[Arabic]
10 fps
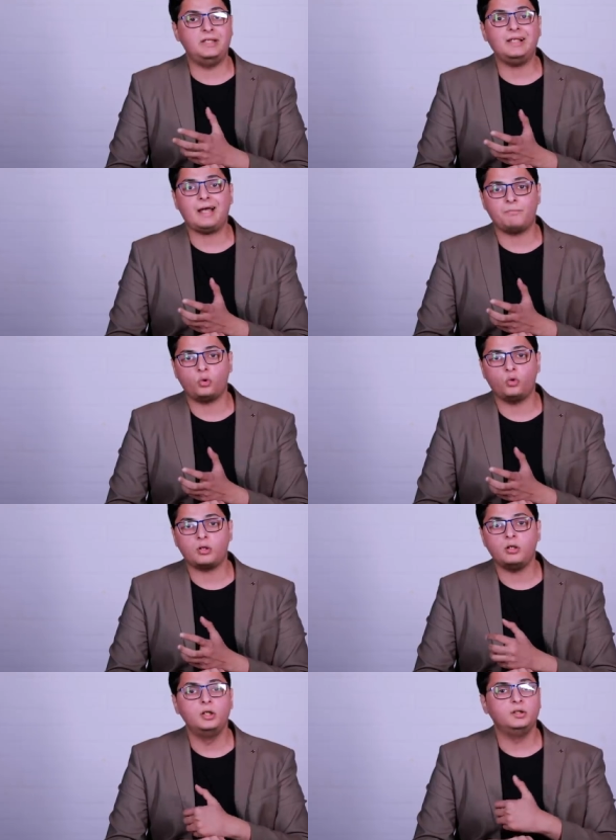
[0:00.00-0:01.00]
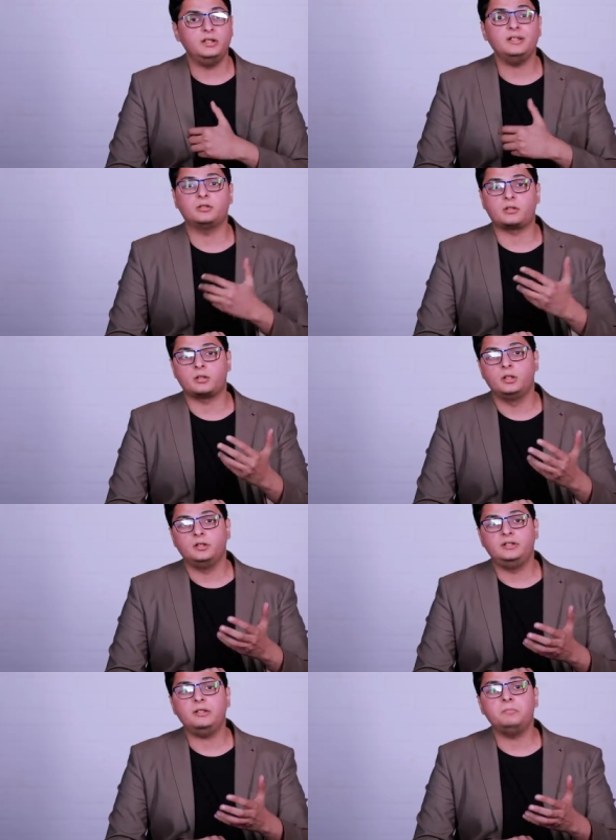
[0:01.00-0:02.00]
بيلعب كوره يقدر
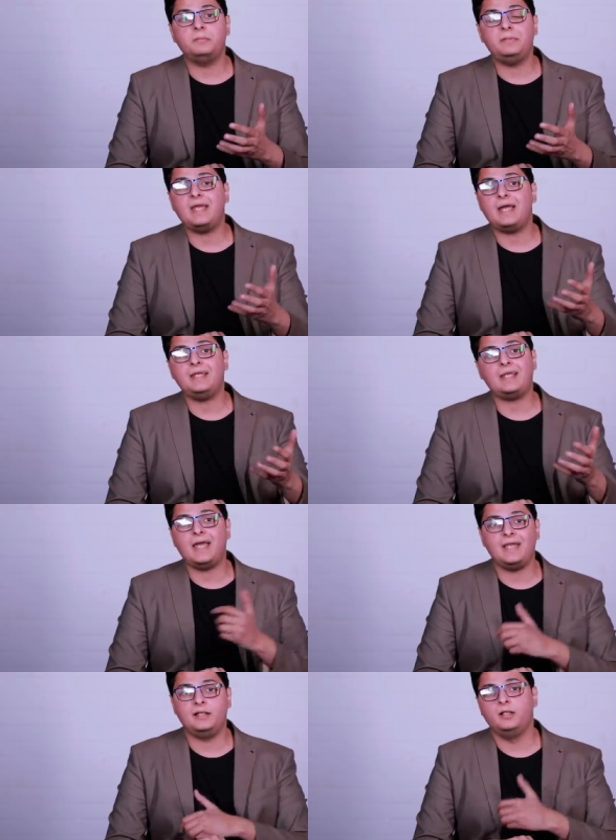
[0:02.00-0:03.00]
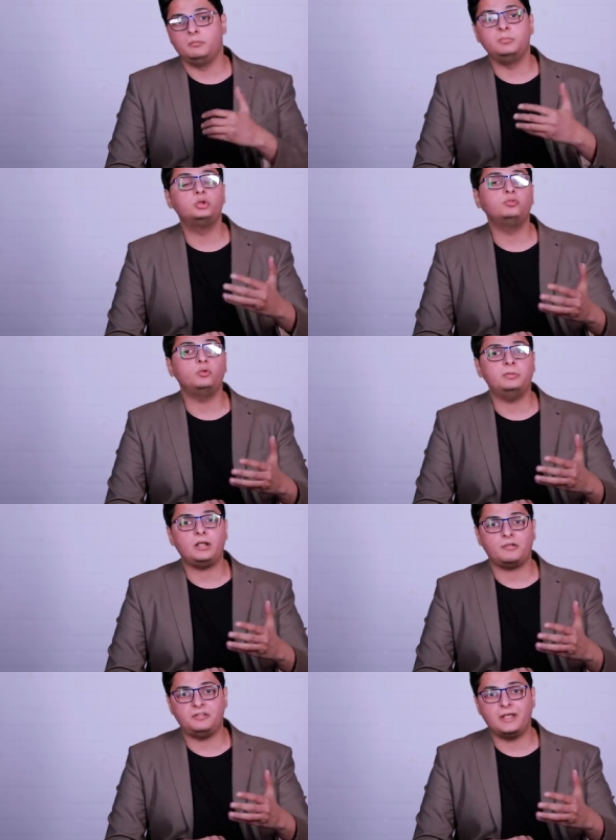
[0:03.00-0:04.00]
يعمل بيها اي حاجه بنشوفه
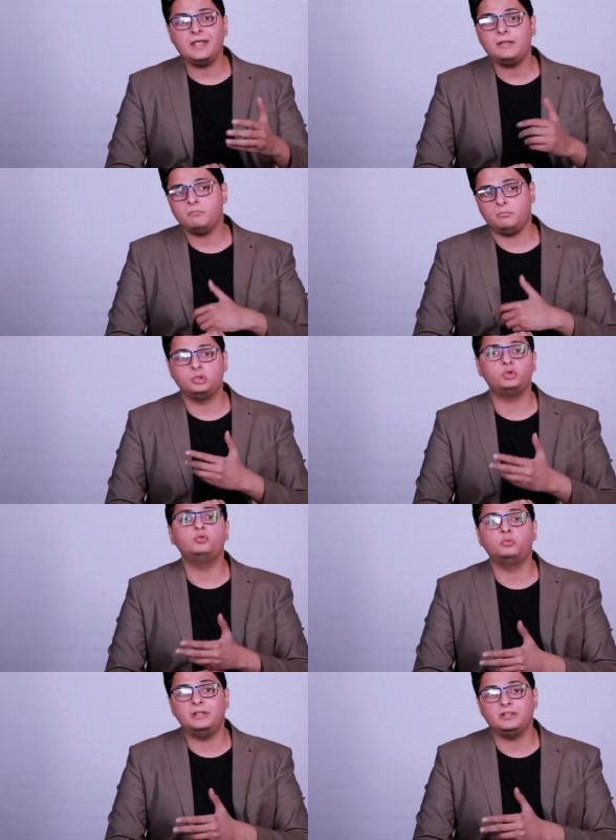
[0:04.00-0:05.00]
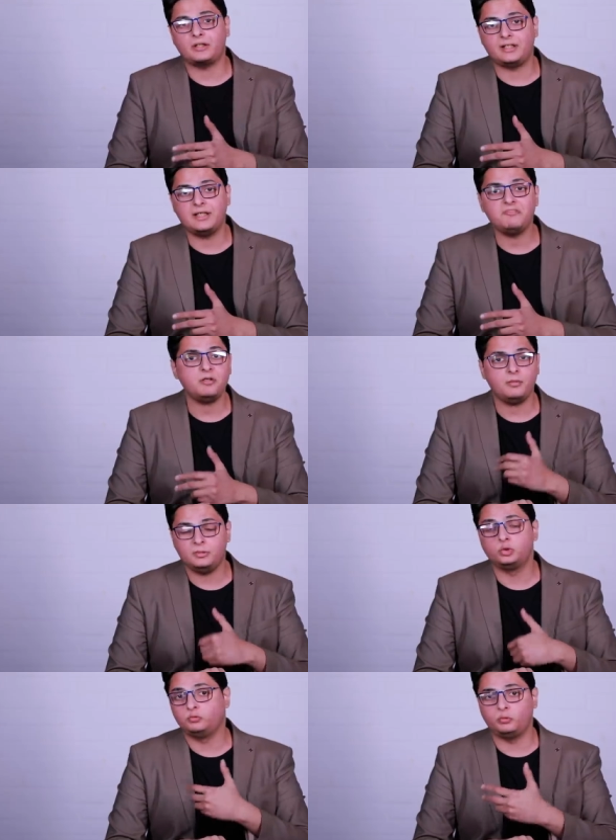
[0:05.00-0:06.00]
بيعرف يهاجم بنشوفه بيقدر يدافع
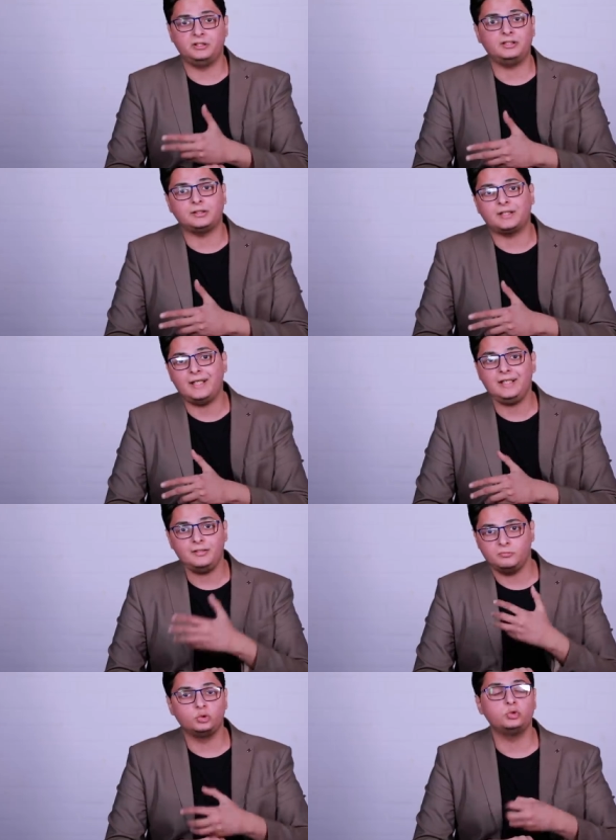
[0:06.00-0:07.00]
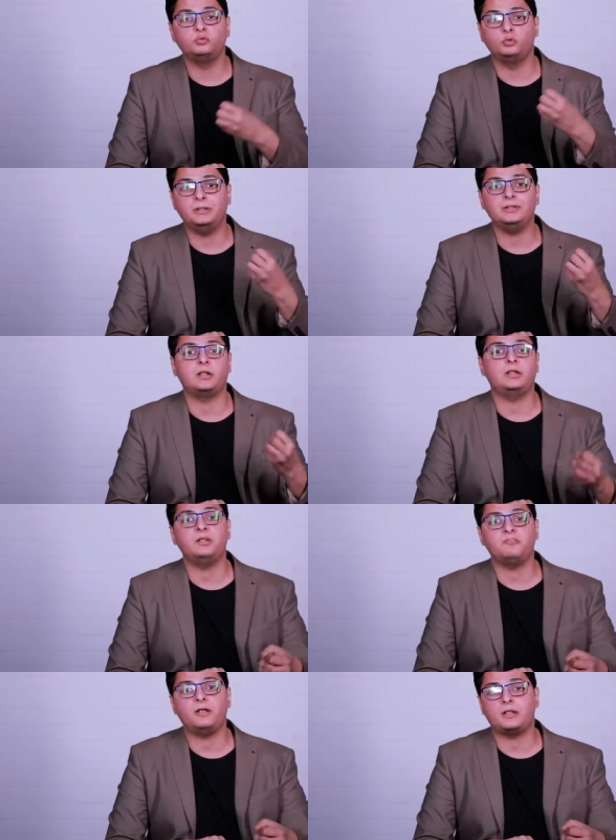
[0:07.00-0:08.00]
بنشوفه بيضغط عالي بنشوفه بيقدر
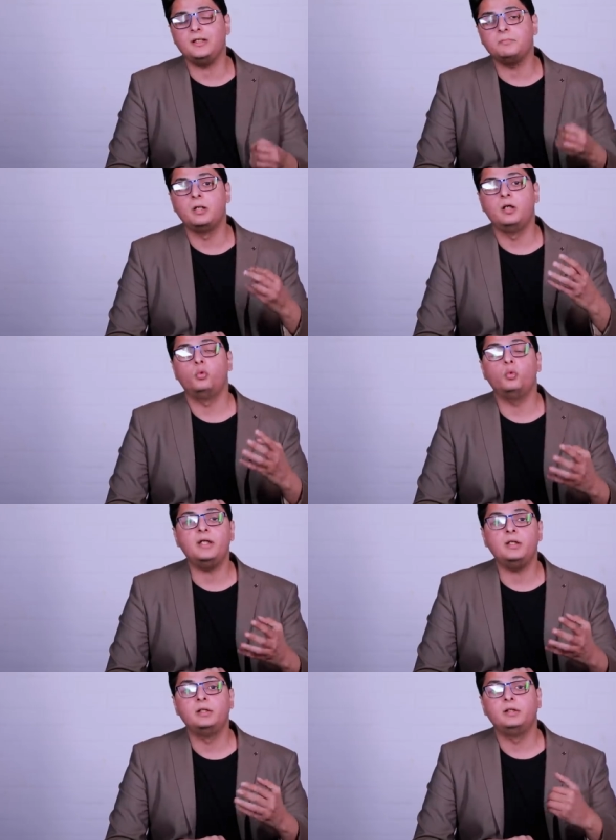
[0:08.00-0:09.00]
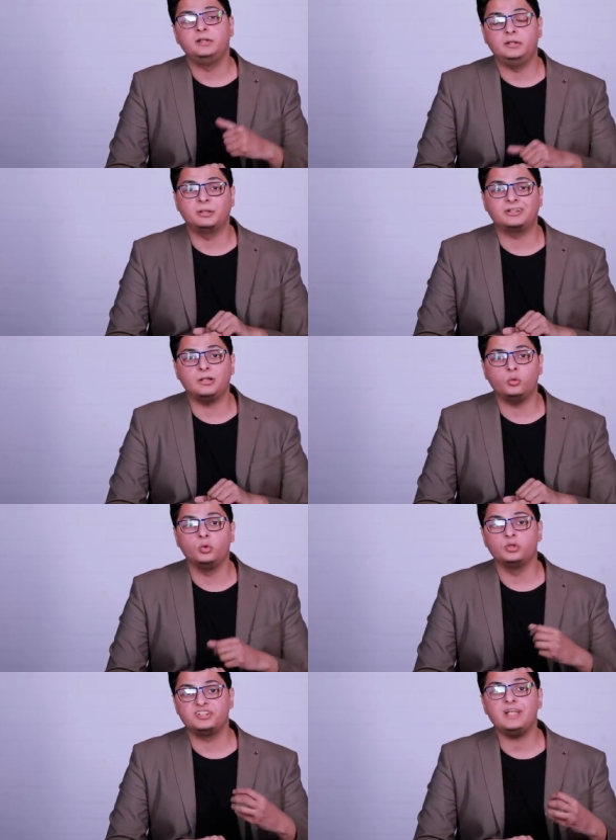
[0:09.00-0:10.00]
يرفع الريتم ويبطئه
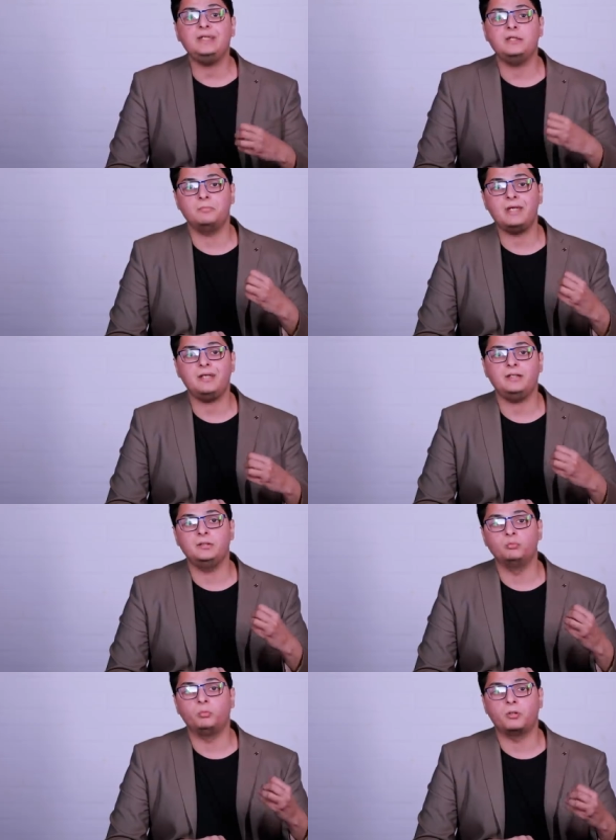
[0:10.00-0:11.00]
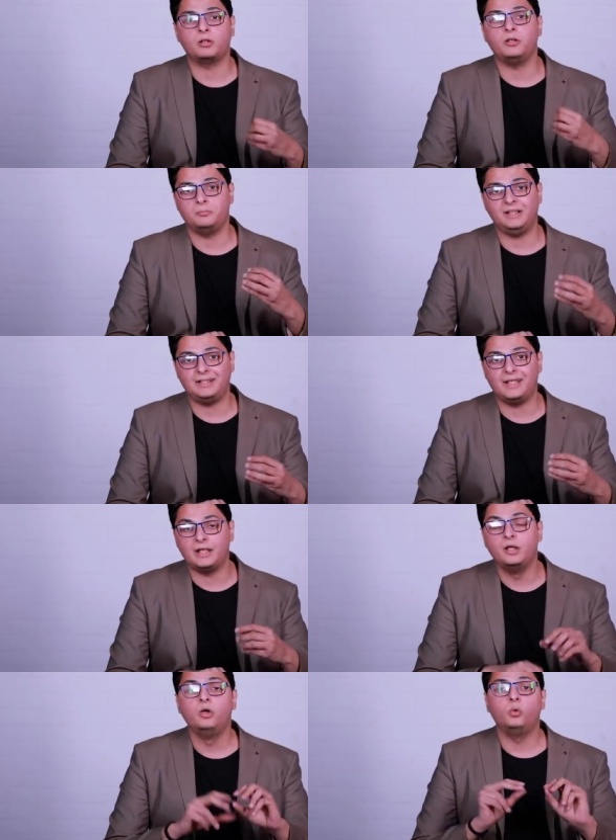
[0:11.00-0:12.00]
زي ما المباراه
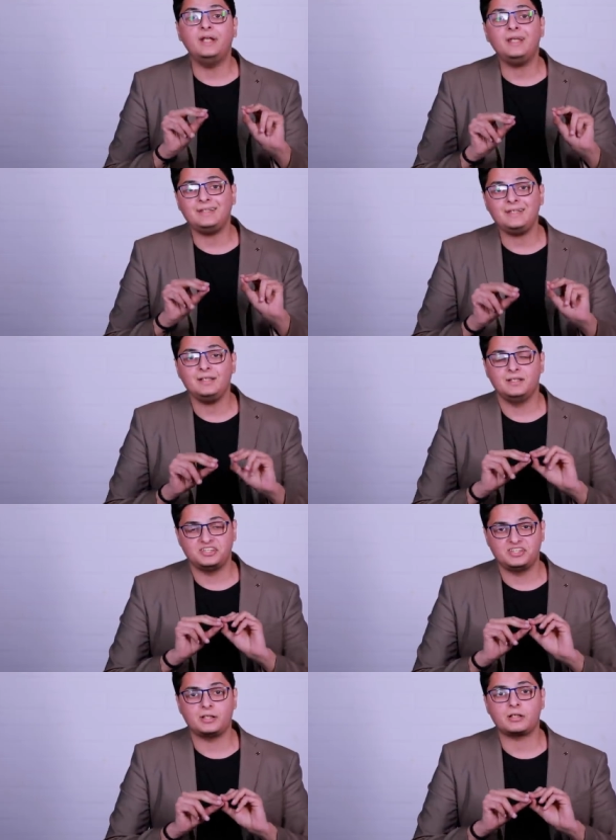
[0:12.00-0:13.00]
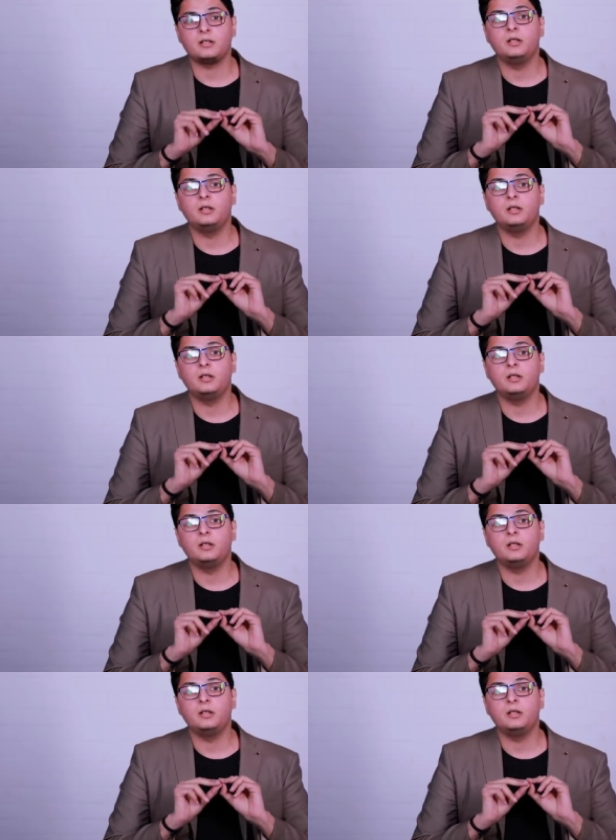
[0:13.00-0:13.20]
محتاجه وهي دي سر